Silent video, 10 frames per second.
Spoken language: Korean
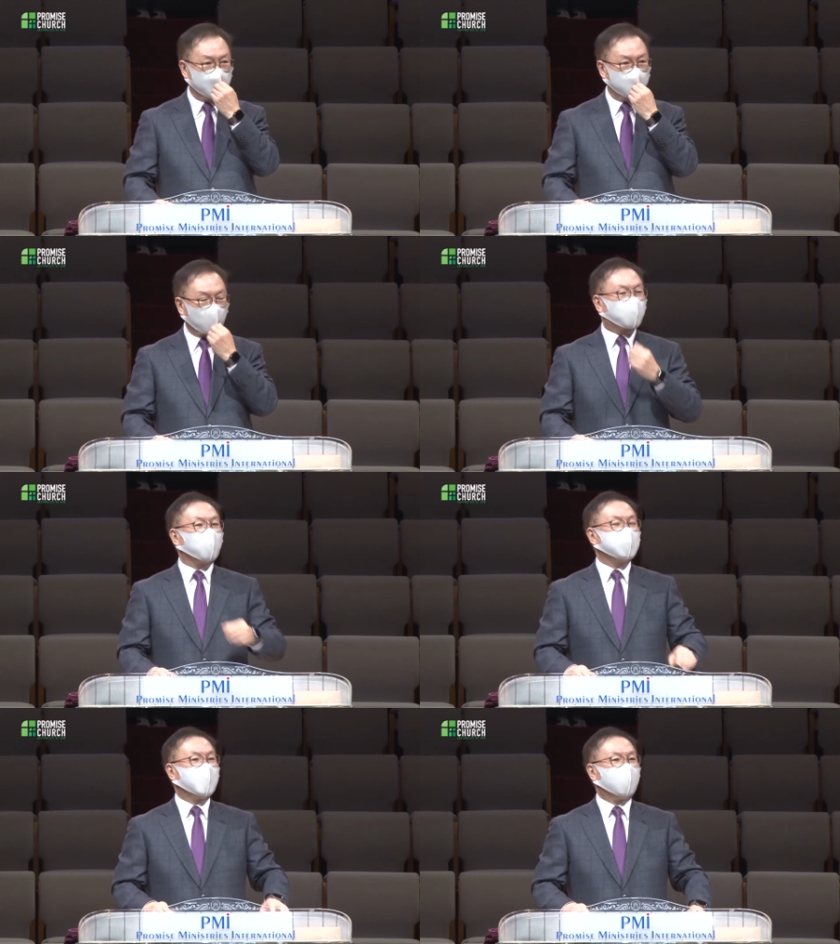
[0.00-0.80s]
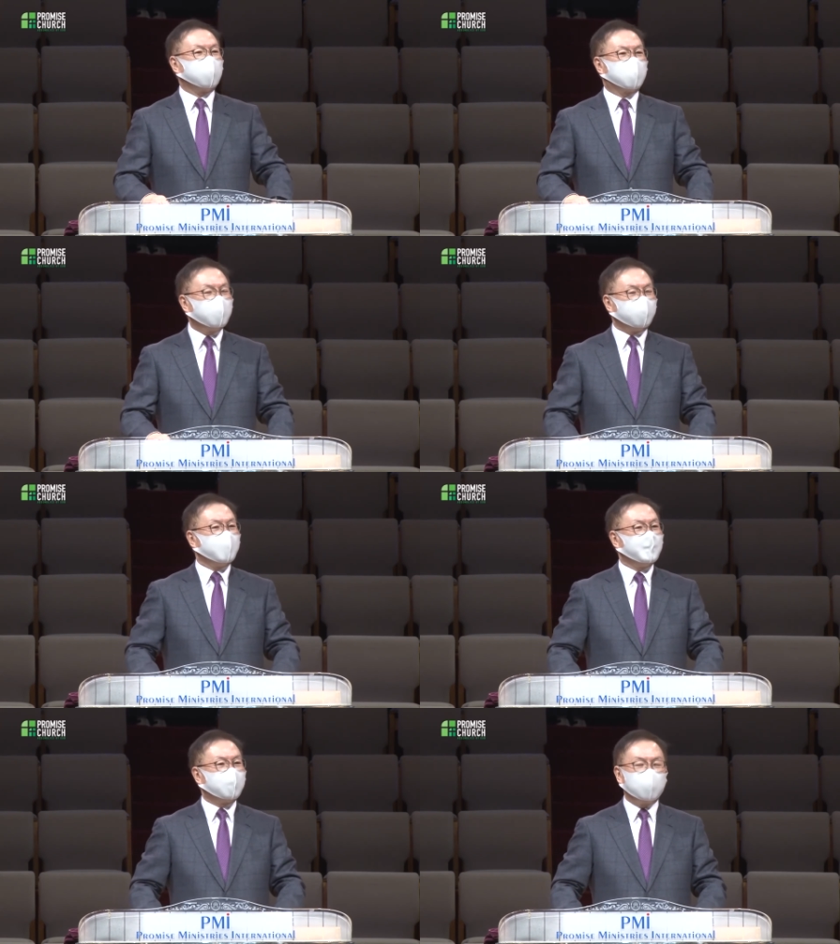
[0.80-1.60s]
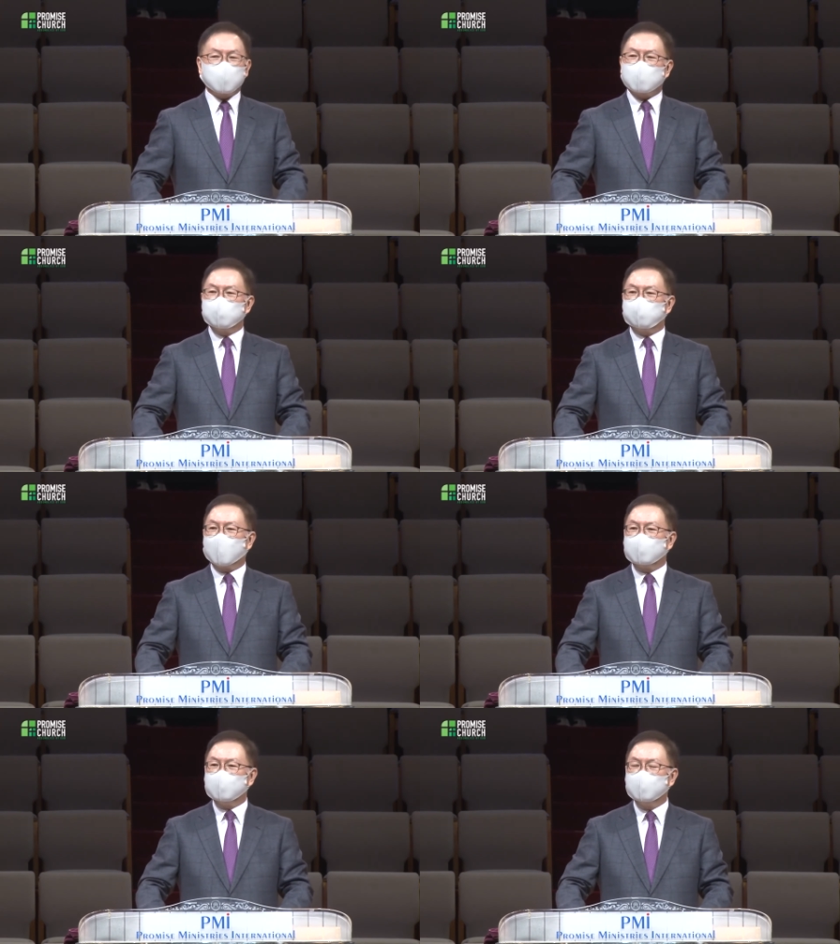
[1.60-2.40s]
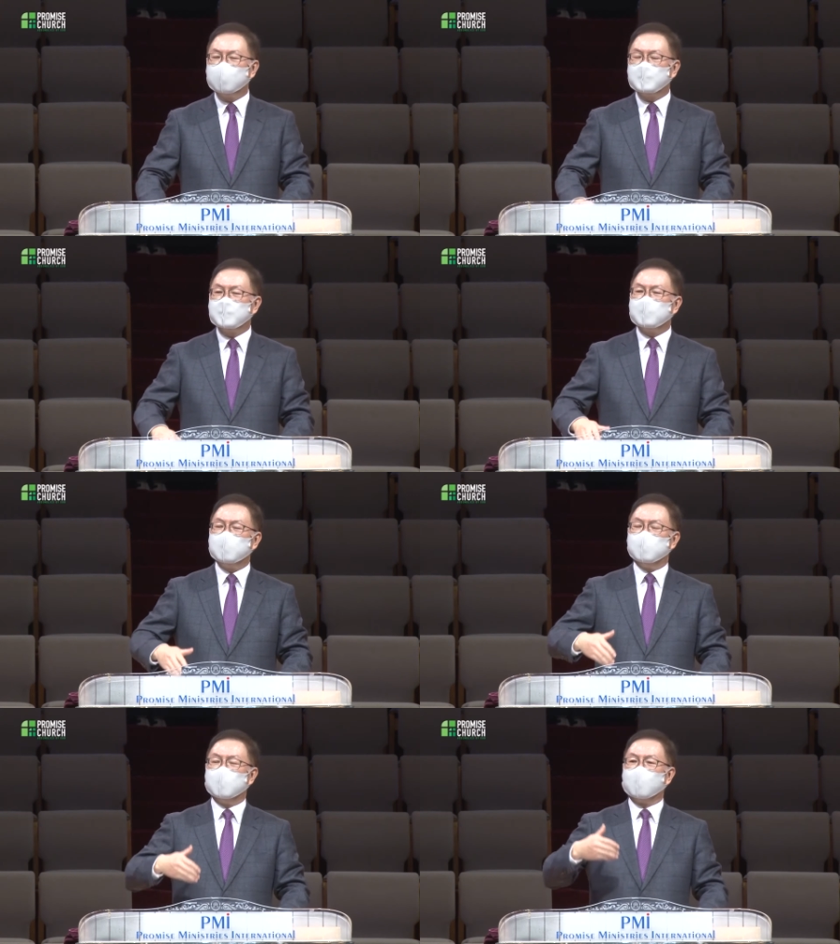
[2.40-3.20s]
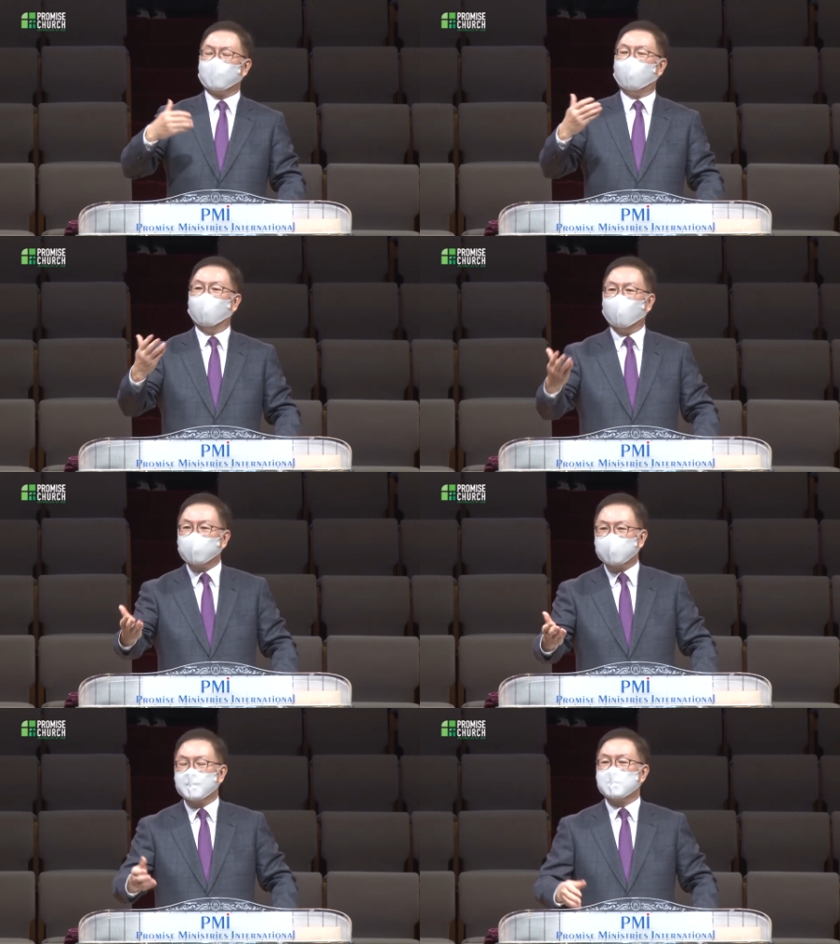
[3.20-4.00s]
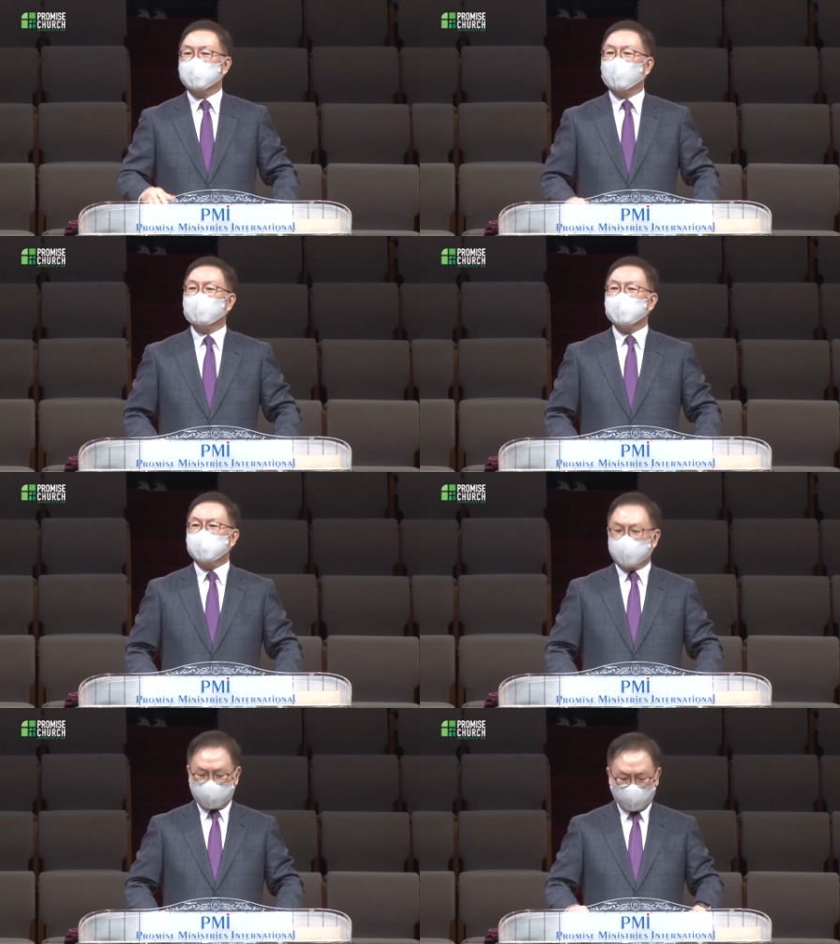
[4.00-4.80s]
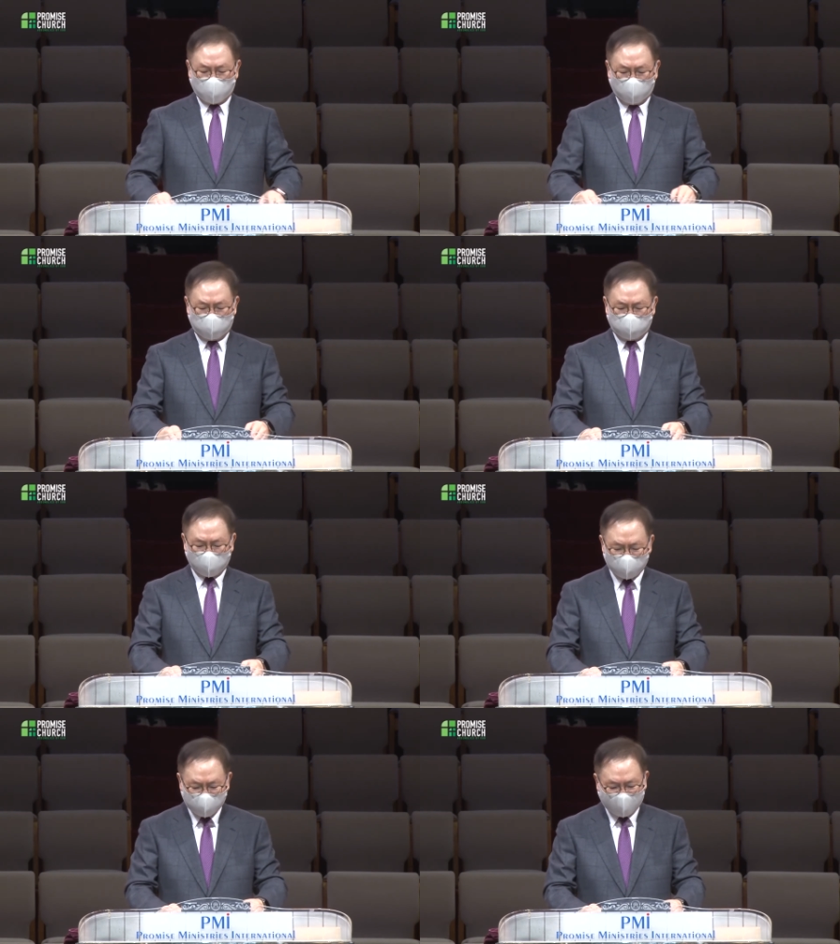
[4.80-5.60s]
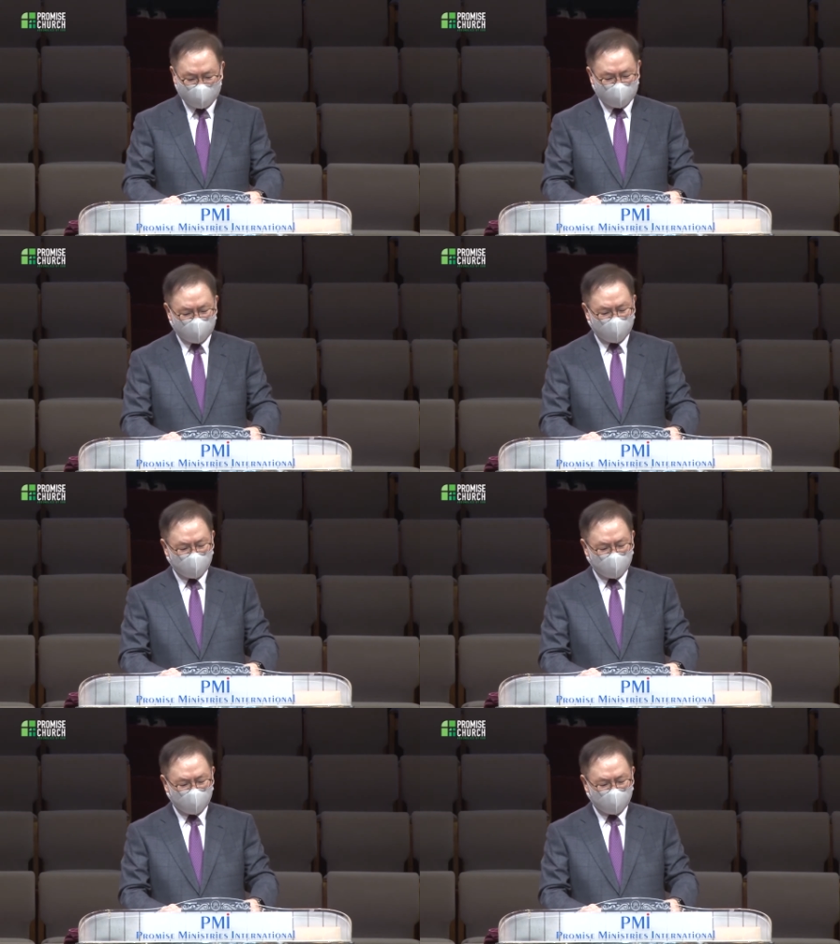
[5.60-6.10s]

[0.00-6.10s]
쏟고자 하신 그 심판을 이제 곧 쏟으실지도 모른다.